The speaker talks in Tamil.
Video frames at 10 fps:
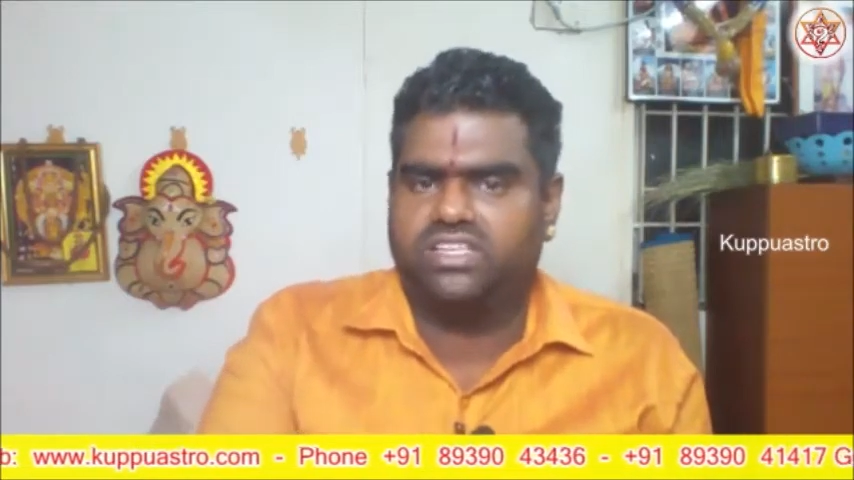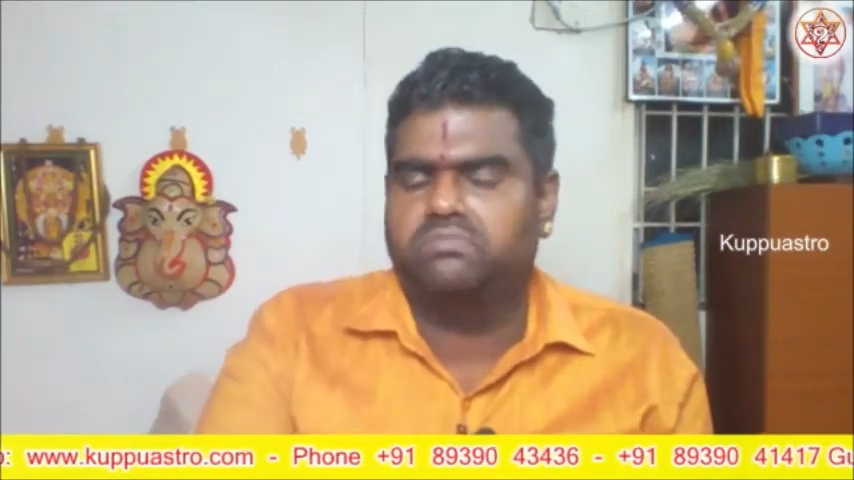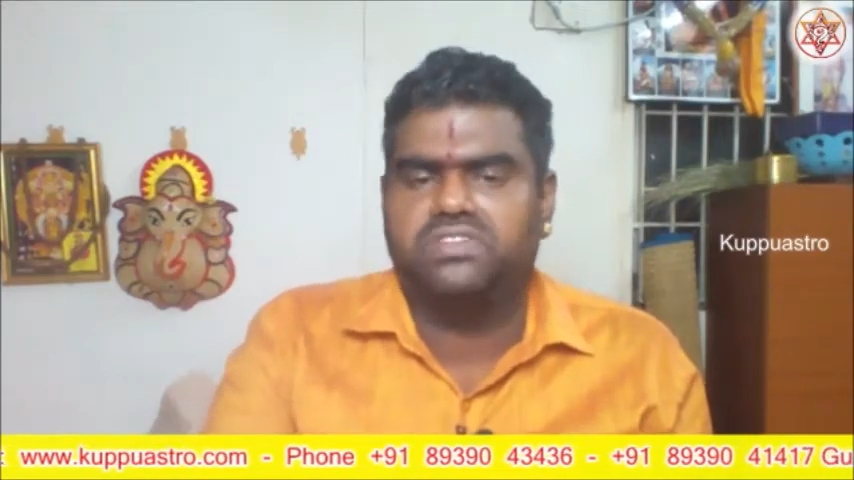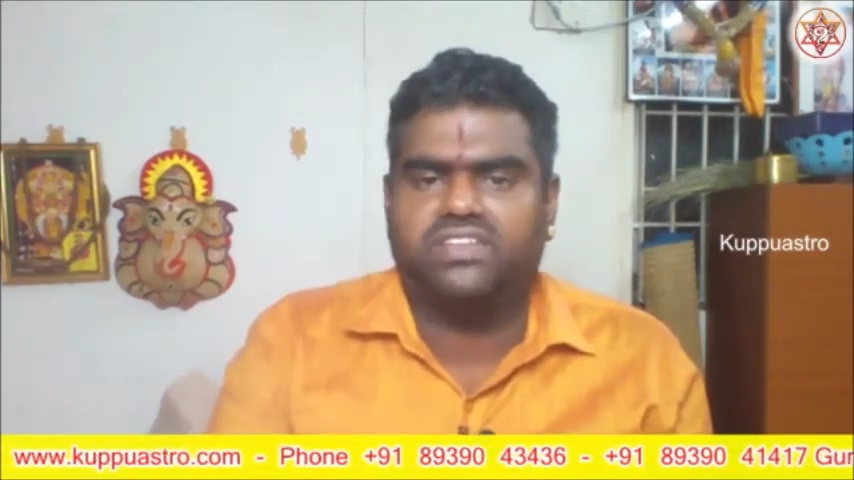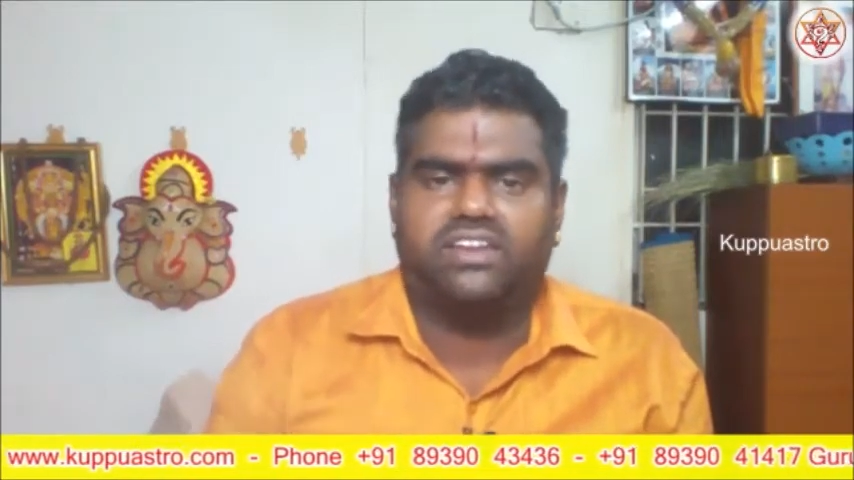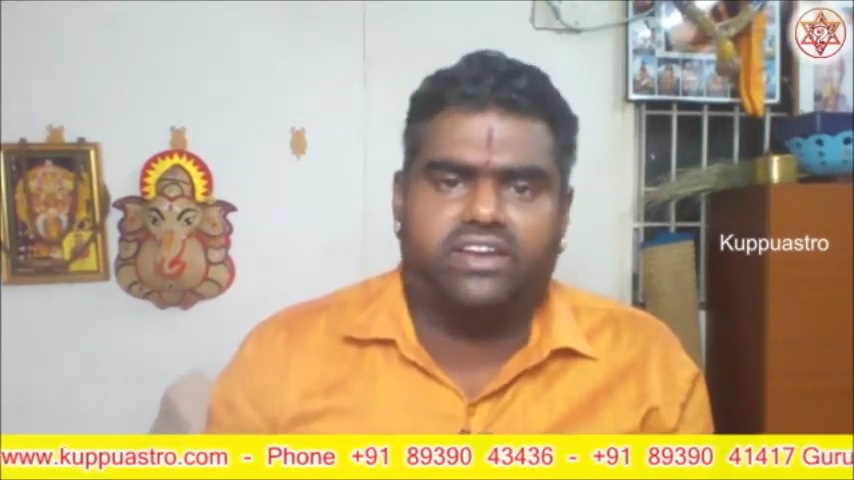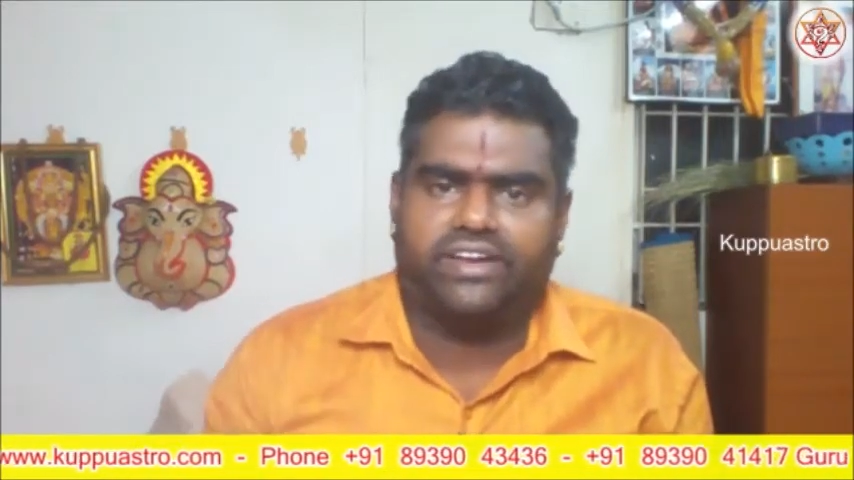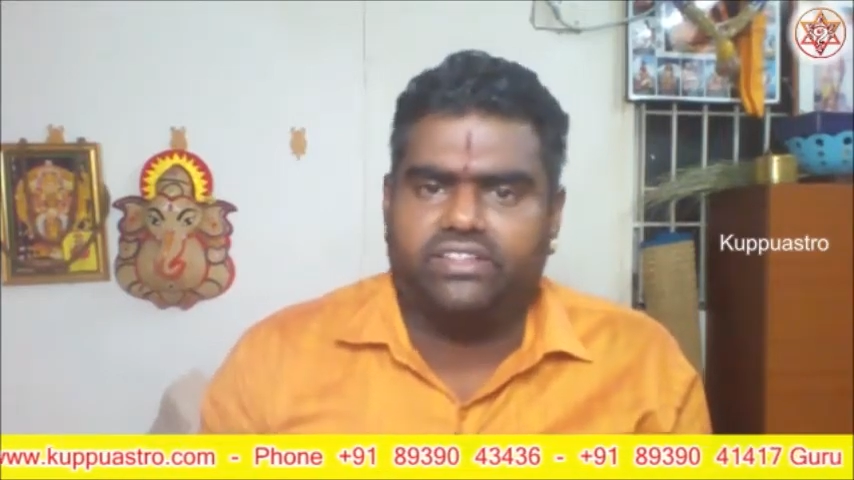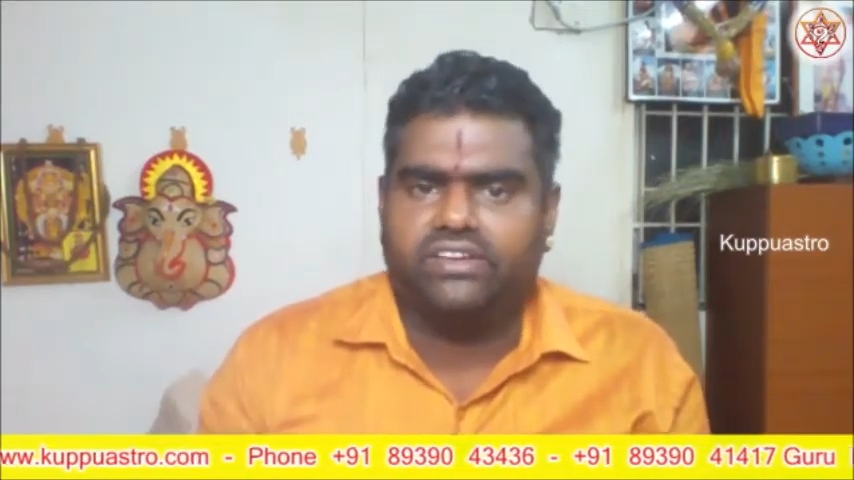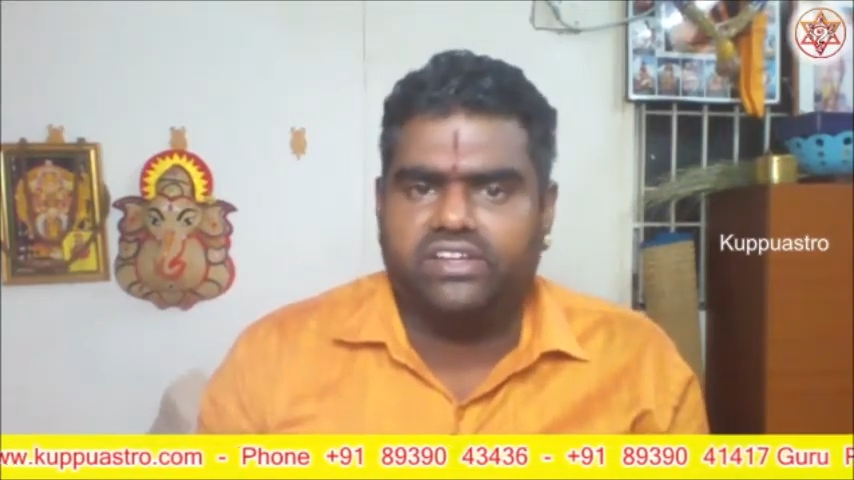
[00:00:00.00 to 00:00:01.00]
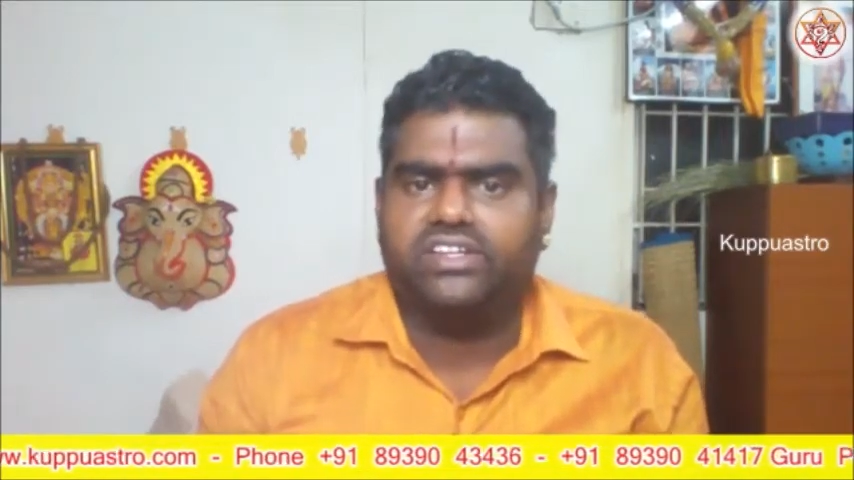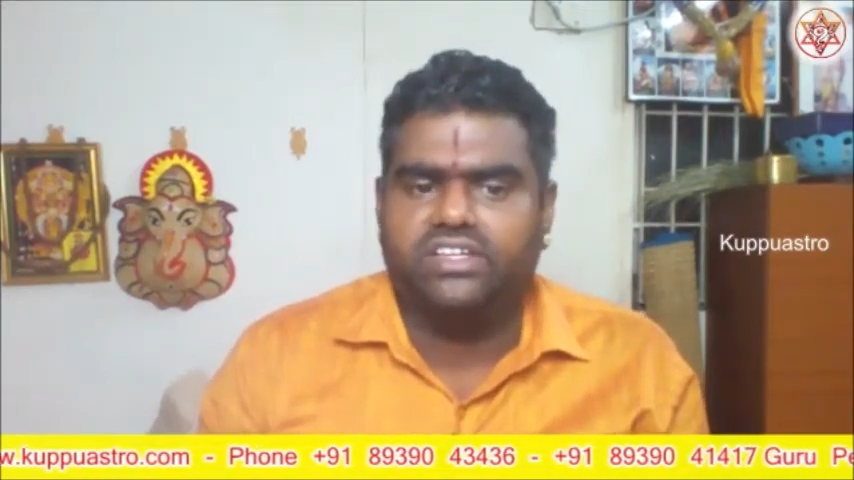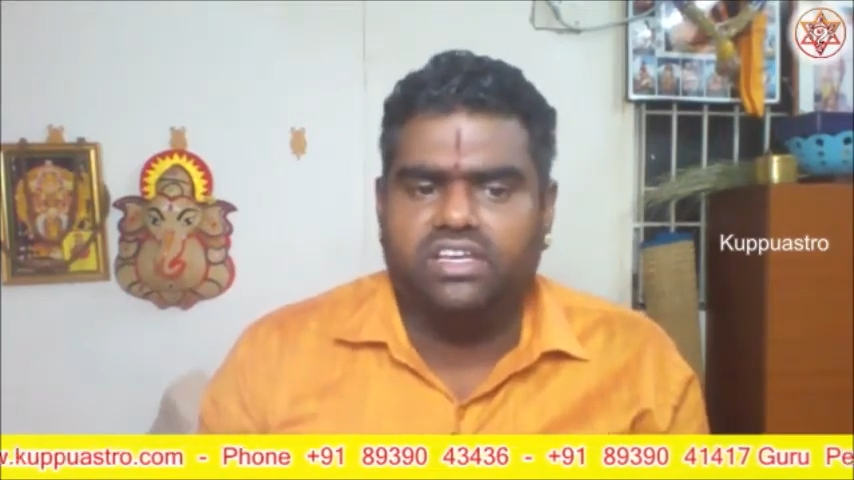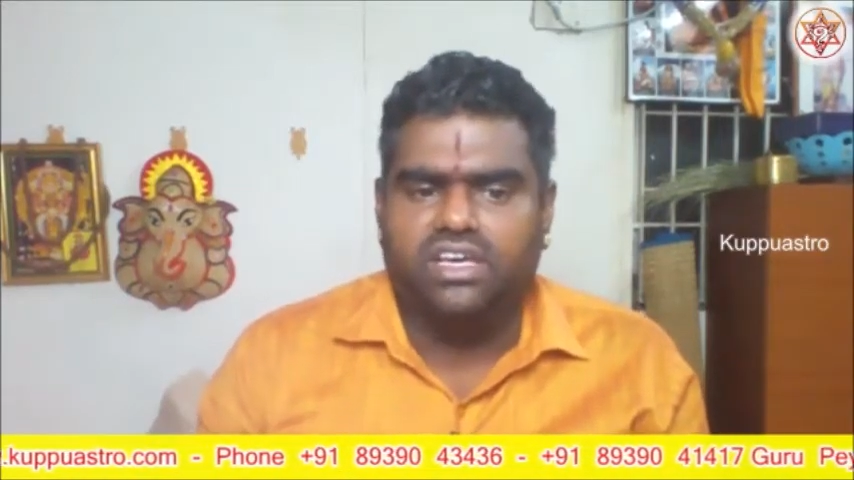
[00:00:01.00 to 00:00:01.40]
ஜென்ம சனி நடந்துட்டுருக்கு